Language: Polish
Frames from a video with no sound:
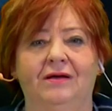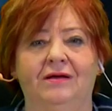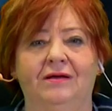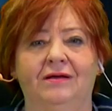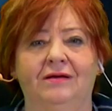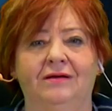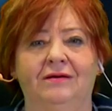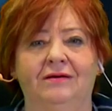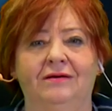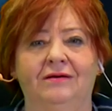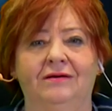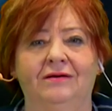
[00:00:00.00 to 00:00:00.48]

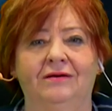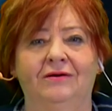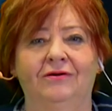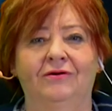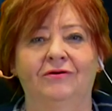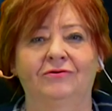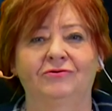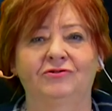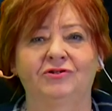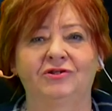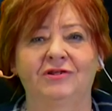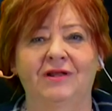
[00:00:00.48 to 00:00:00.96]
y,
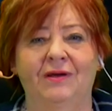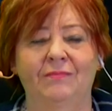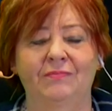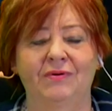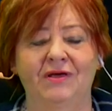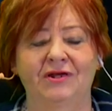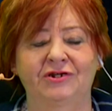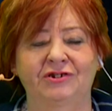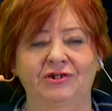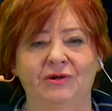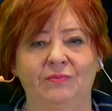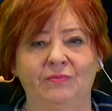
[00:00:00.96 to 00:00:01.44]
godzina
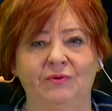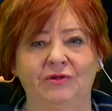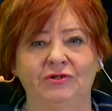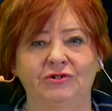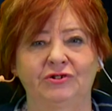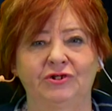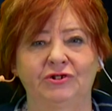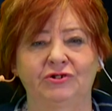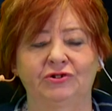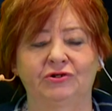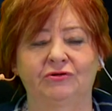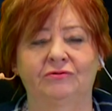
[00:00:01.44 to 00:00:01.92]

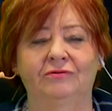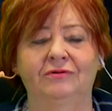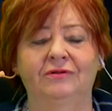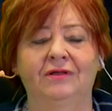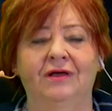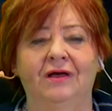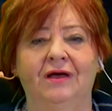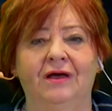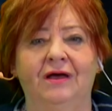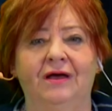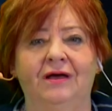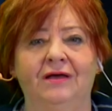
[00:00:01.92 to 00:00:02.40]

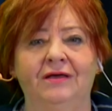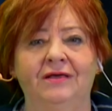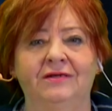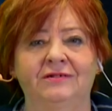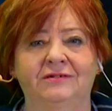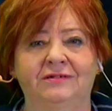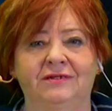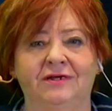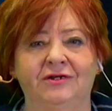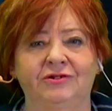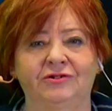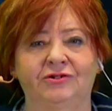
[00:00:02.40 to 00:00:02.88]
1.50,
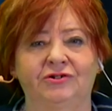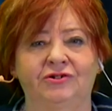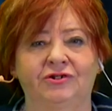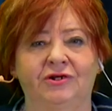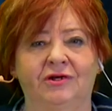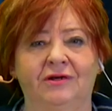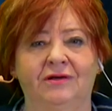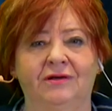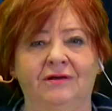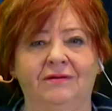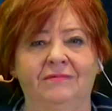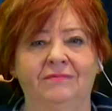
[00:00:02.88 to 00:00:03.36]

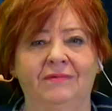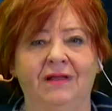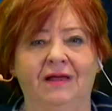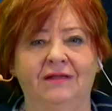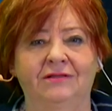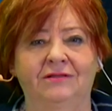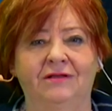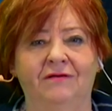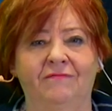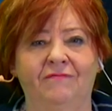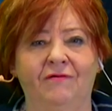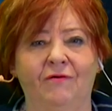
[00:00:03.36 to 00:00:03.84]
jesteście
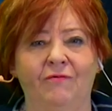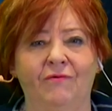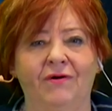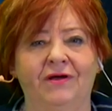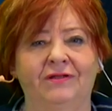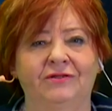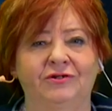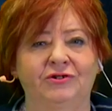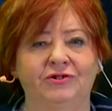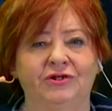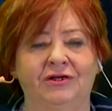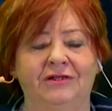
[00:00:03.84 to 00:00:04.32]
na
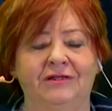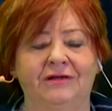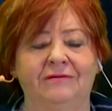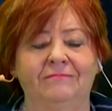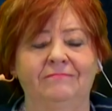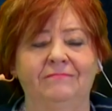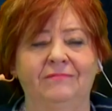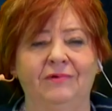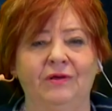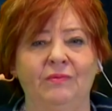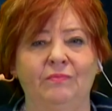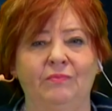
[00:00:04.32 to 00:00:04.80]

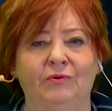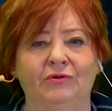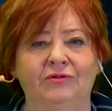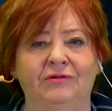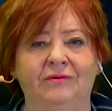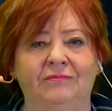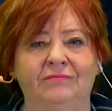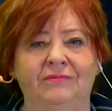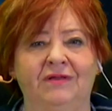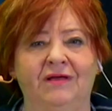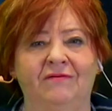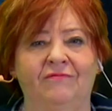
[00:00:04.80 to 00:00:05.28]
TVN7 i
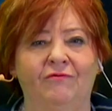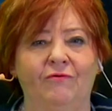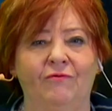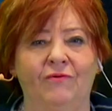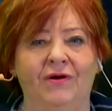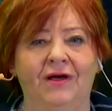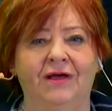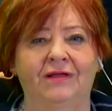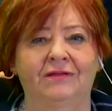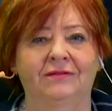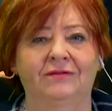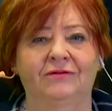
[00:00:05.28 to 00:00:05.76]
potem
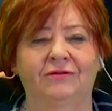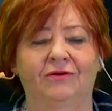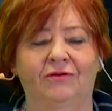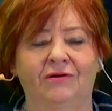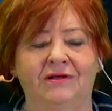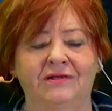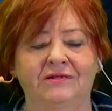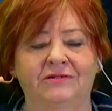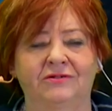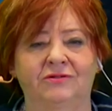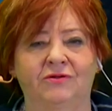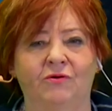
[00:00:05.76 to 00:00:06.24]
TVN
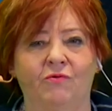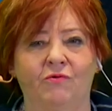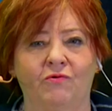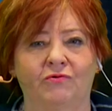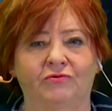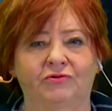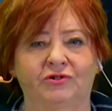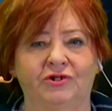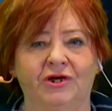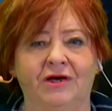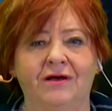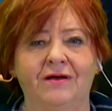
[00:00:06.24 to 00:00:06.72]
do nas
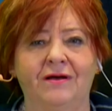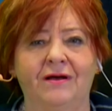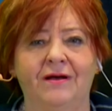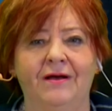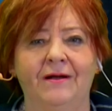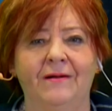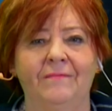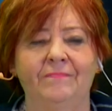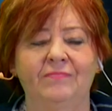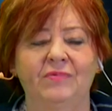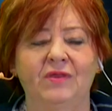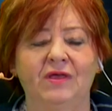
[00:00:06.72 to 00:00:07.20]
dołącza
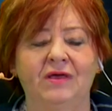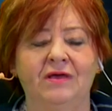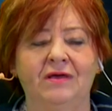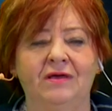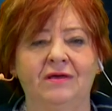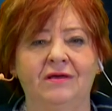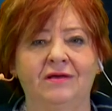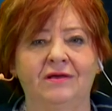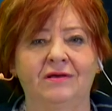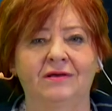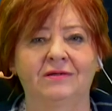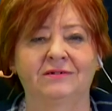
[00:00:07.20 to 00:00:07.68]

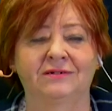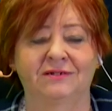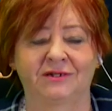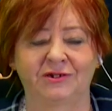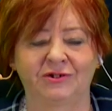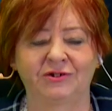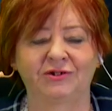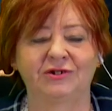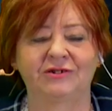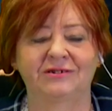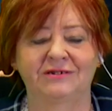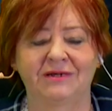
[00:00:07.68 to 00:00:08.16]
i
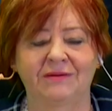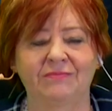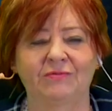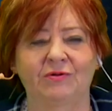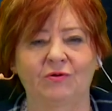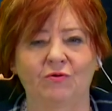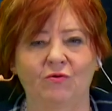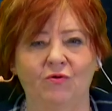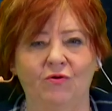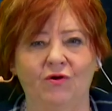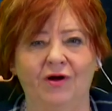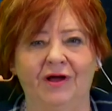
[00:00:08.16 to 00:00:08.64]
jesteście ze
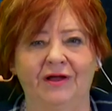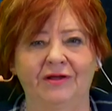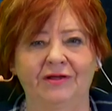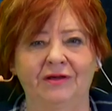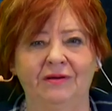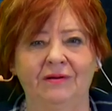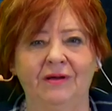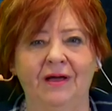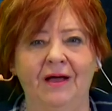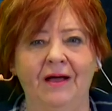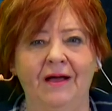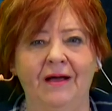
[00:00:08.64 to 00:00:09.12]
mną,
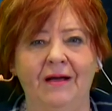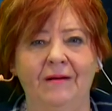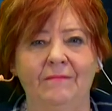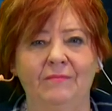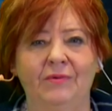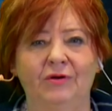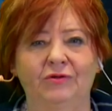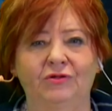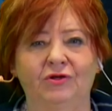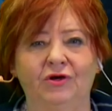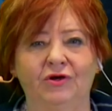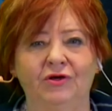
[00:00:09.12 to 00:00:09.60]
kochani,
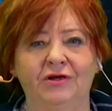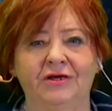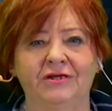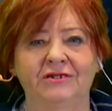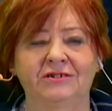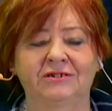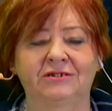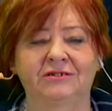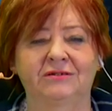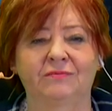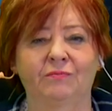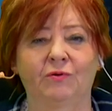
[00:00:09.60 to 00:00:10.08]
bo to
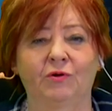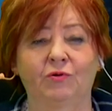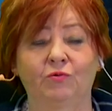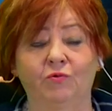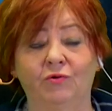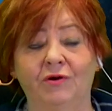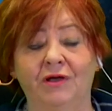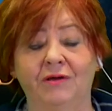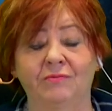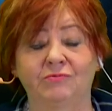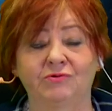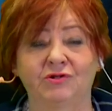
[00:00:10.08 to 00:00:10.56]
jest po
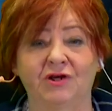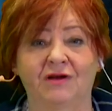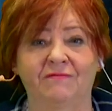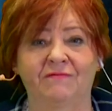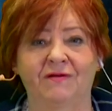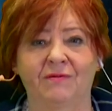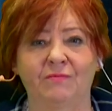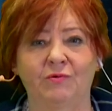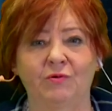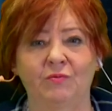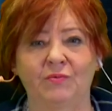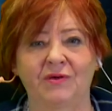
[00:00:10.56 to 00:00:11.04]
długiej
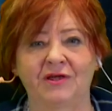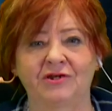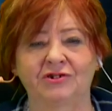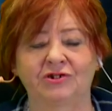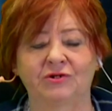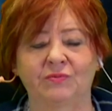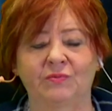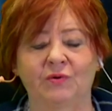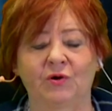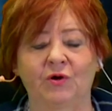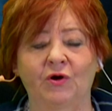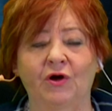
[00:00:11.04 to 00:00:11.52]
przerwie mój
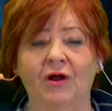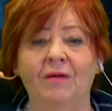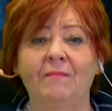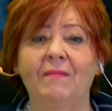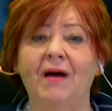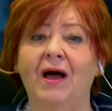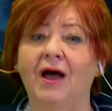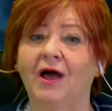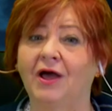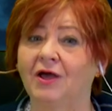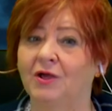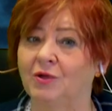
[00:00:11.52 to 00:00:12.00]
pierwszy
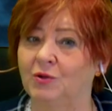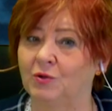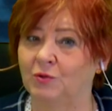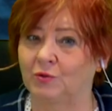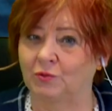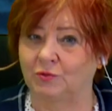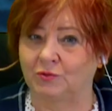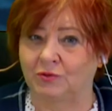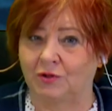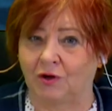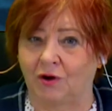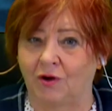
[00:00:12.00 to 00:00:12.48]
program, a
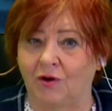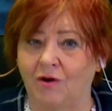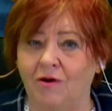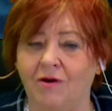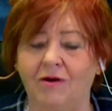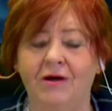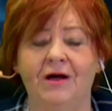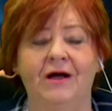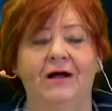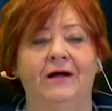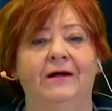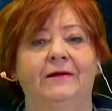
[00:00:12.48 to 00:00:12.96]

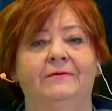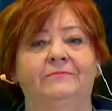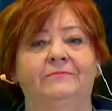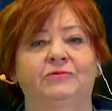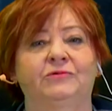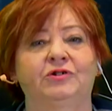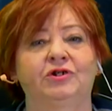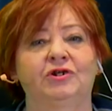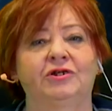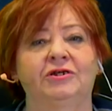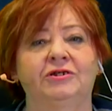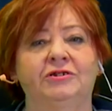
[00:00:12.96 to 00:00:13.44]
jutro,
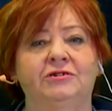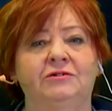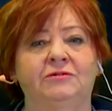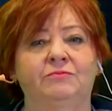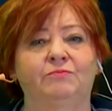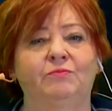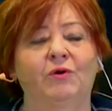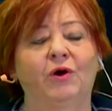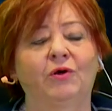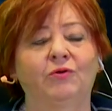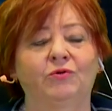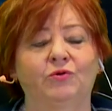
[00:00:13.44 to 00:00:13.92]
czyli
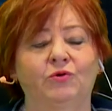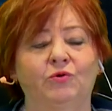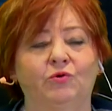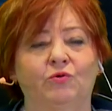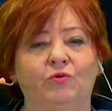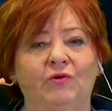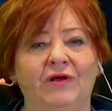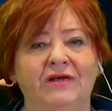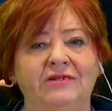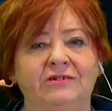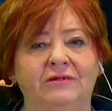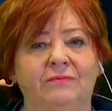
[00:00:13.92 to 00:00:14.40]
z
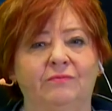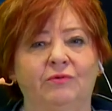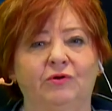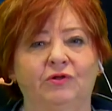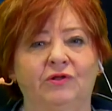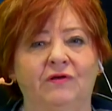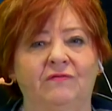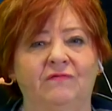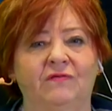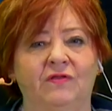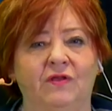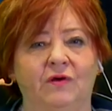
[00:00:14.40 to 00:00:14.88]
piątku na
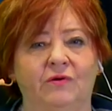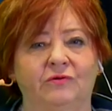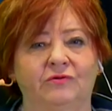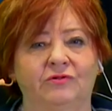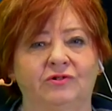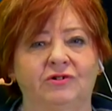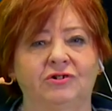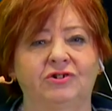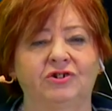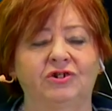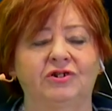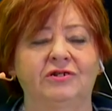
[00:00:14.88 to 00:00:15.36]
sobotę w
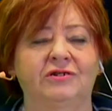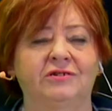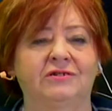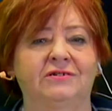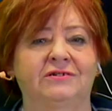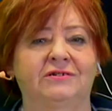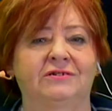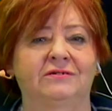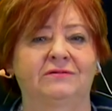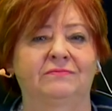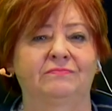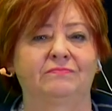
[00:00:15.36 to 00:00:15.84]
nocy,
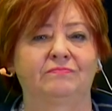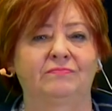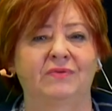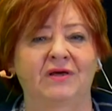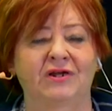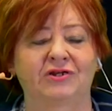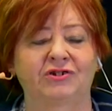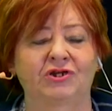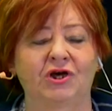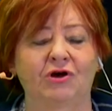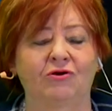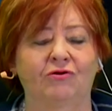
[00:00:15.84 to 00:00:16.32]
czyli z
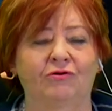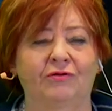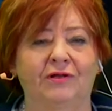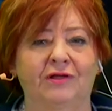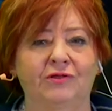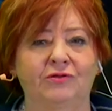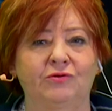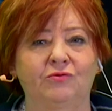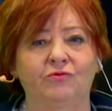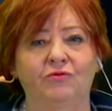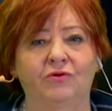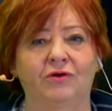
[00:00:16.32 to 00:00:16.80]
1
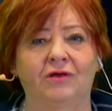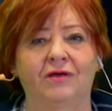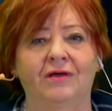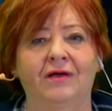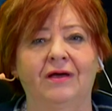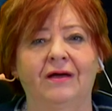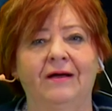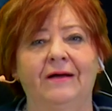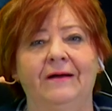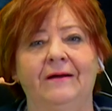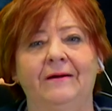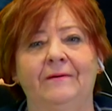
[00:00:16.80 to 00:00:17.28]
na 2
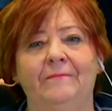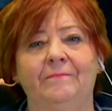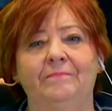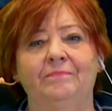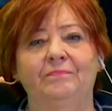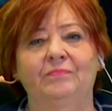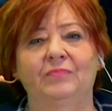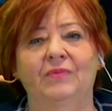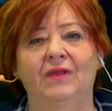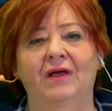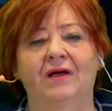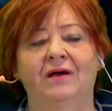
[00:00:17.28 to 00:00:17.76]

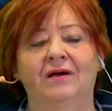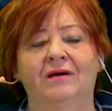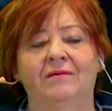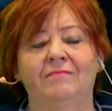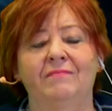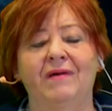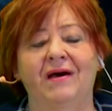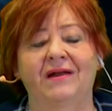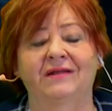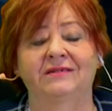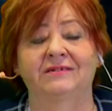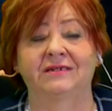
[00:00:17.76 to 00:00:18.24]
mm,
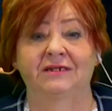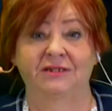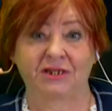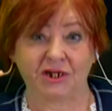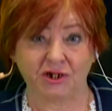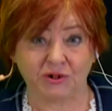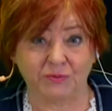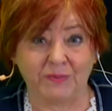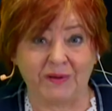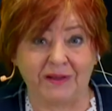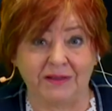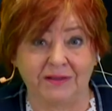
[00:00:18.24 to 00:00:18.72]
e, marca
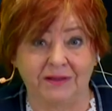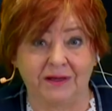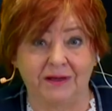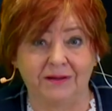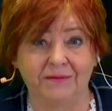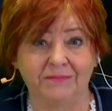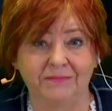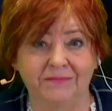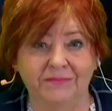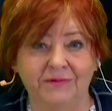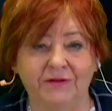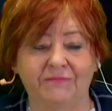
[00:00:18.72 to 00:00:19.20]
też
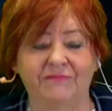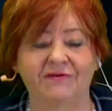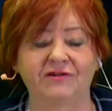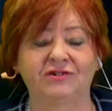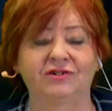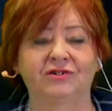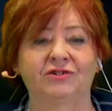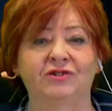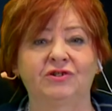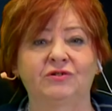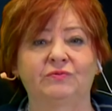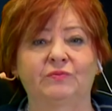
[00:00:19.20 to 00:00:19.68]
będę do
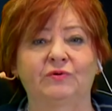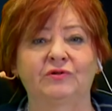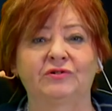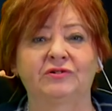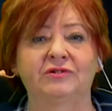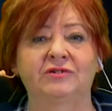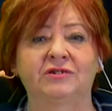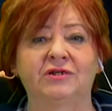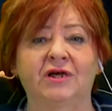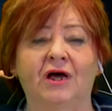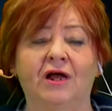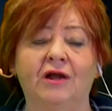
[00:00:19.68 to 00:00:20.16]
Waszej
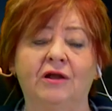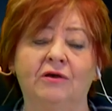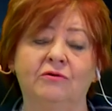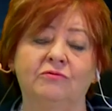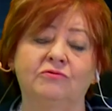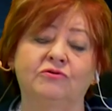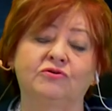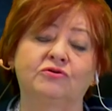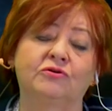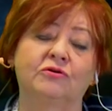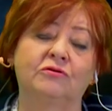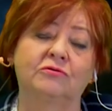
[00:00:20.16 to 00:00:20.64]
dyspozycji,
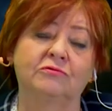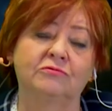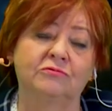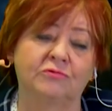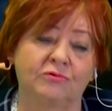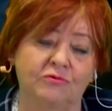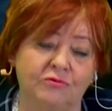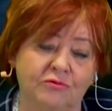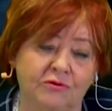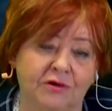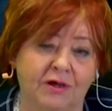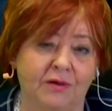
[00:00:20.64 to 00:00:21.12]
ale już o
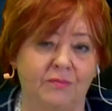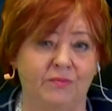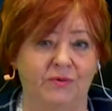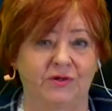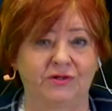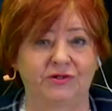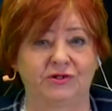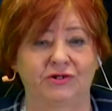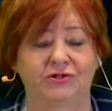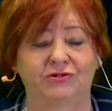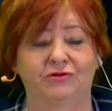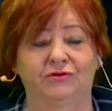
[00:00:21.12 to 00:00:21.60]

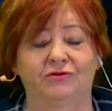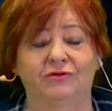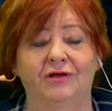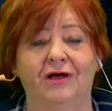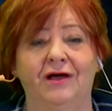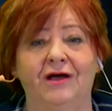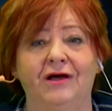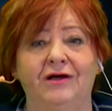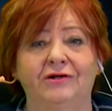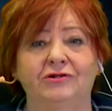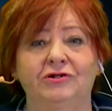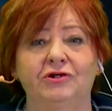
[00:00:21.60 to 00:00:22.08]
2.50,
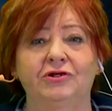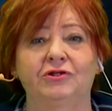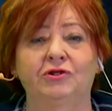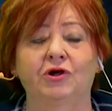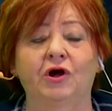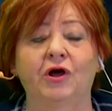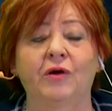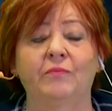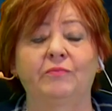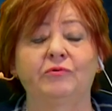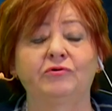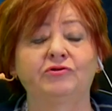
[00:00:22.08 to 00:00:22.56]
czyli
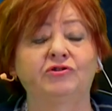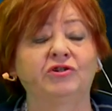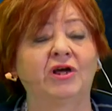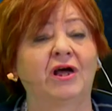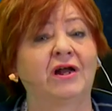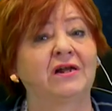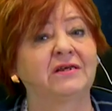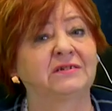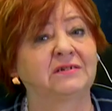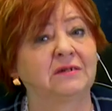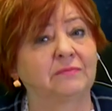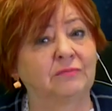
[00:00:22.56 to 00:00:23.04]
trochę
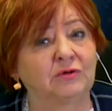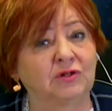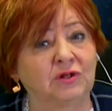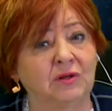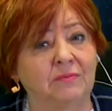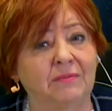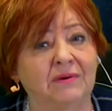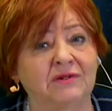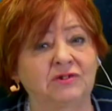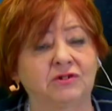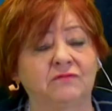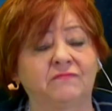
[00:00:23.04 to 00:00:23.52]
później, ale
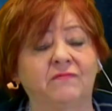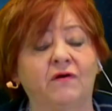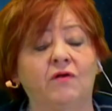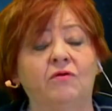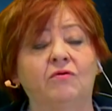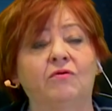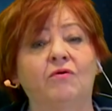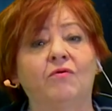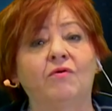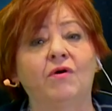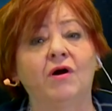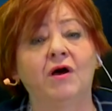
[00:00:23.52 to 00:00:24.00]
sobotę macie
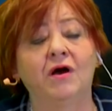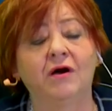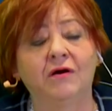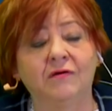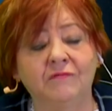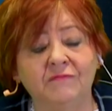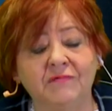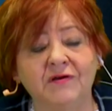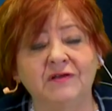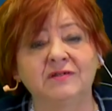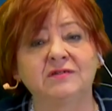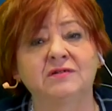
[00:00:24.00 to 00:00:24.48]
wolną,
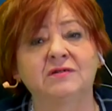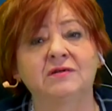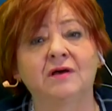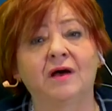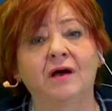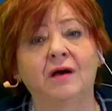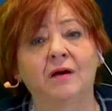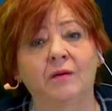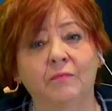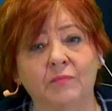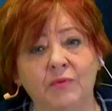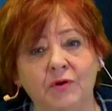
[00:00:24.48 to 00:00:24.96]

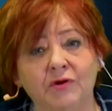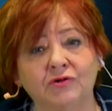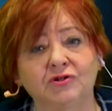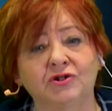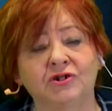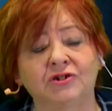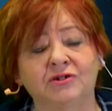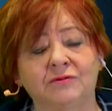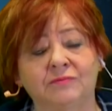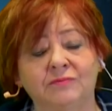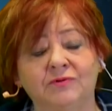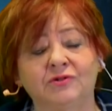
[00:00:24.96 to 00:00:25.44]
więc
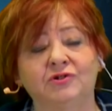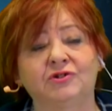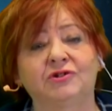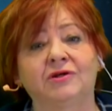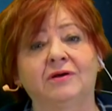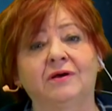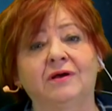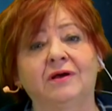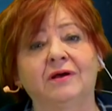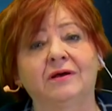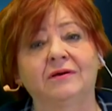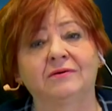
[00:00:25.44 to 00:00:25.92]
Proszę,
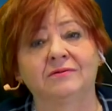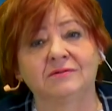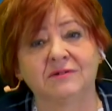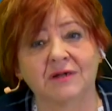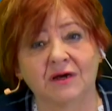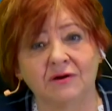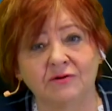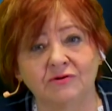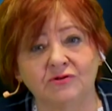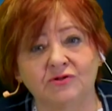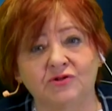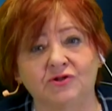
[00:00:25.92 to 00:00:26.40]
żebyście
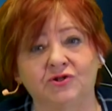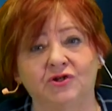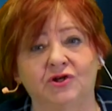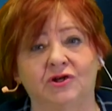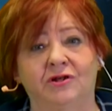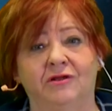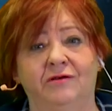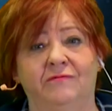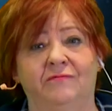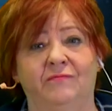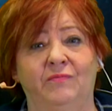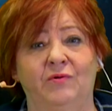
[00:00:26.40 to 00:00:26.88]

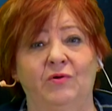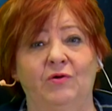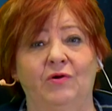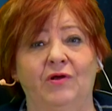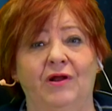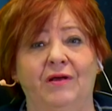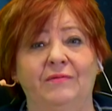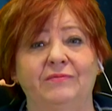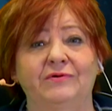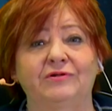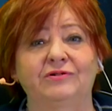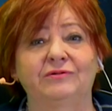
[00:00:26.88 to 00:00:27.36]
zagościli w
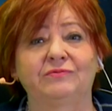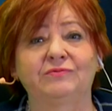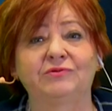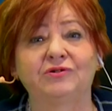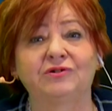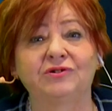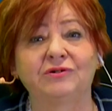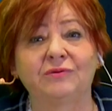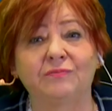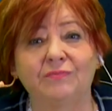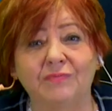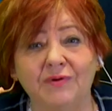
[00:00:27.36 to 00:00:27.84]
programie,
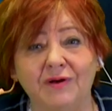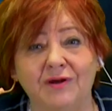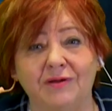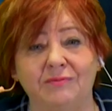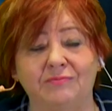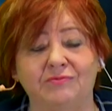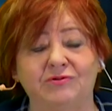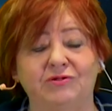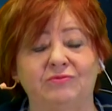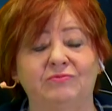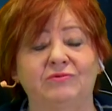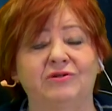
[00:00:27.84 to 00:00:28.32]
żebyście
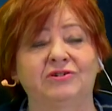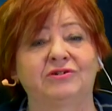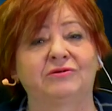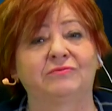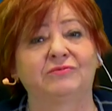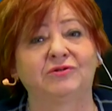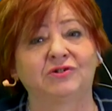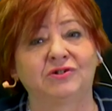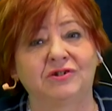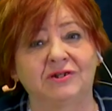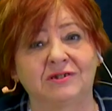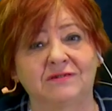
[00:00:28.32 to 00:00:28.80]
byli przy mnie,
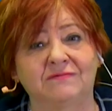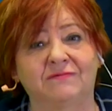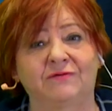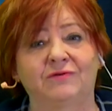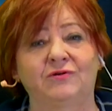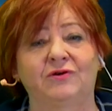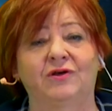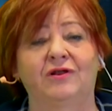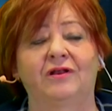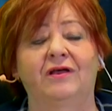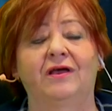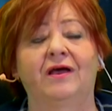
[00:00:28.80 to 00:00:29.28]
żebyście
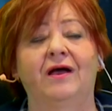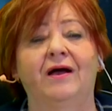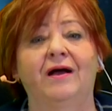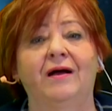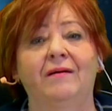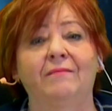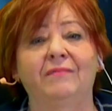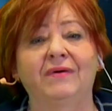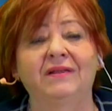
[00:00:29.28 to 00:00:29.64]
dzwonili.